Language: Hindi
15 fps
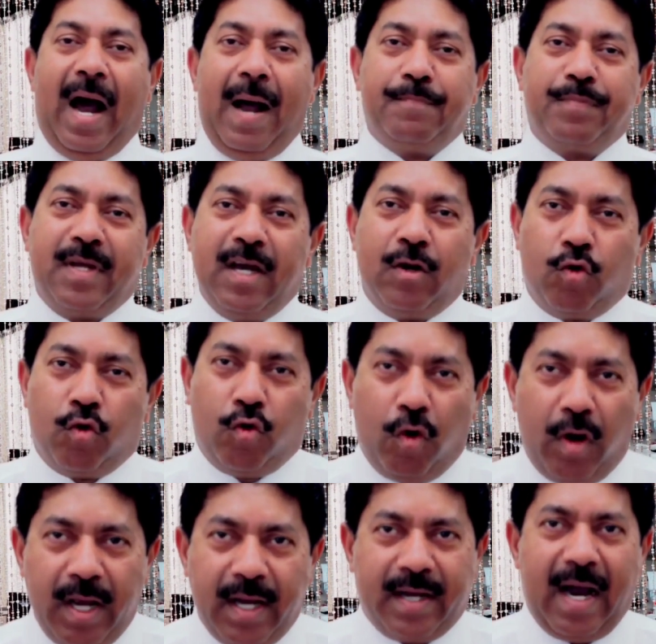आपकी
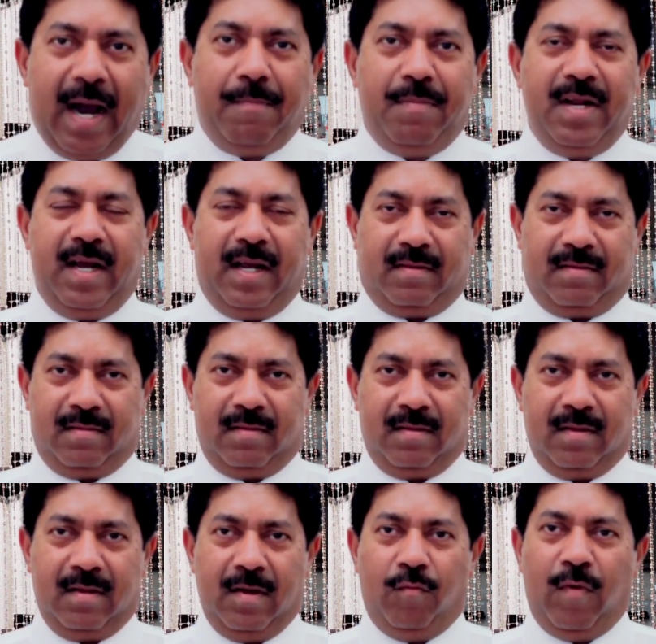कोई काबिलियत
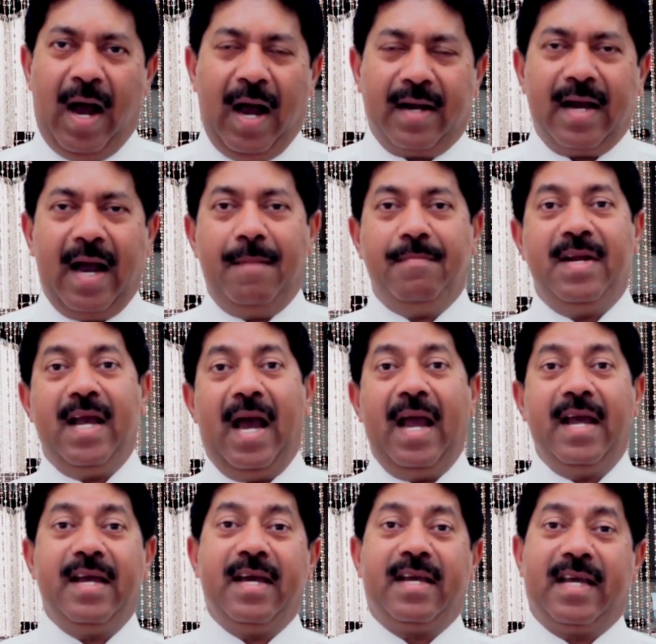वहां काम नहीं
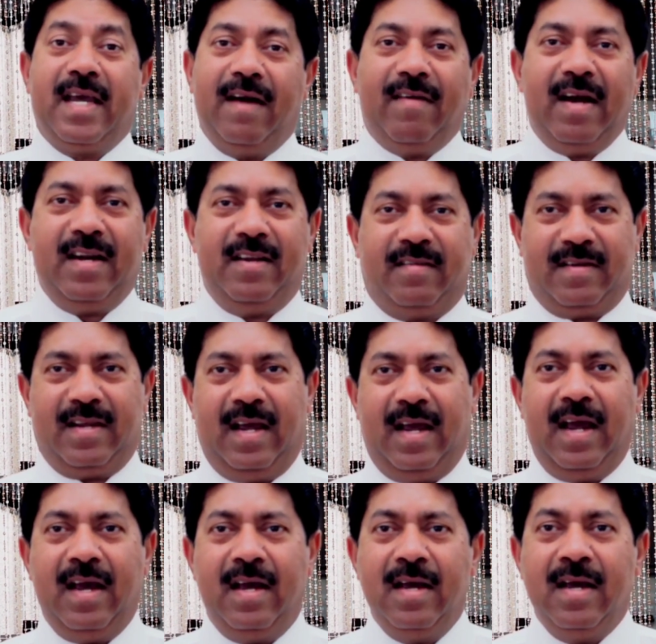आएगी केवल
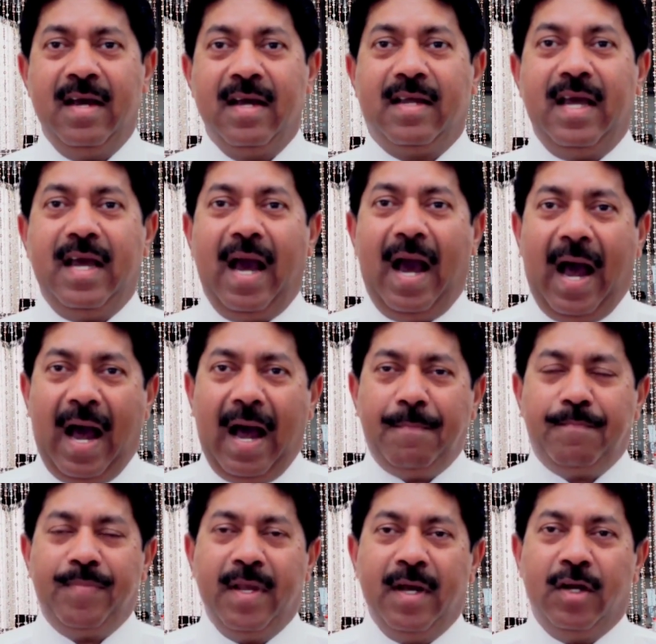इसके कि
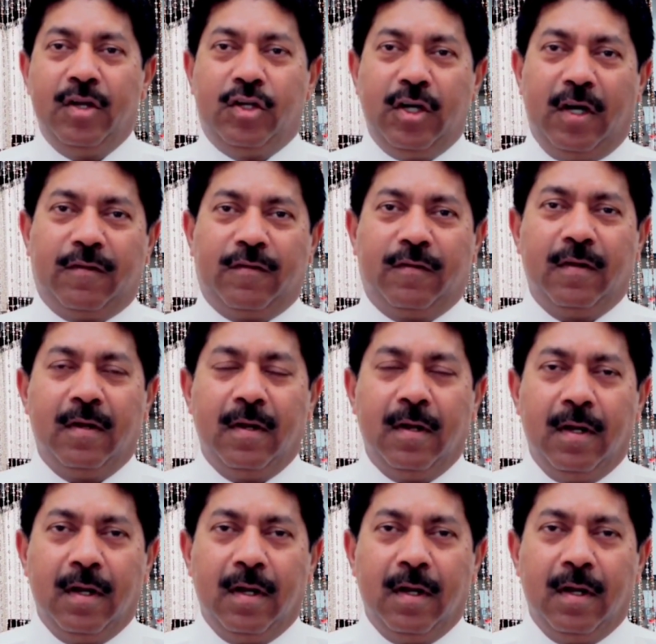आप जिस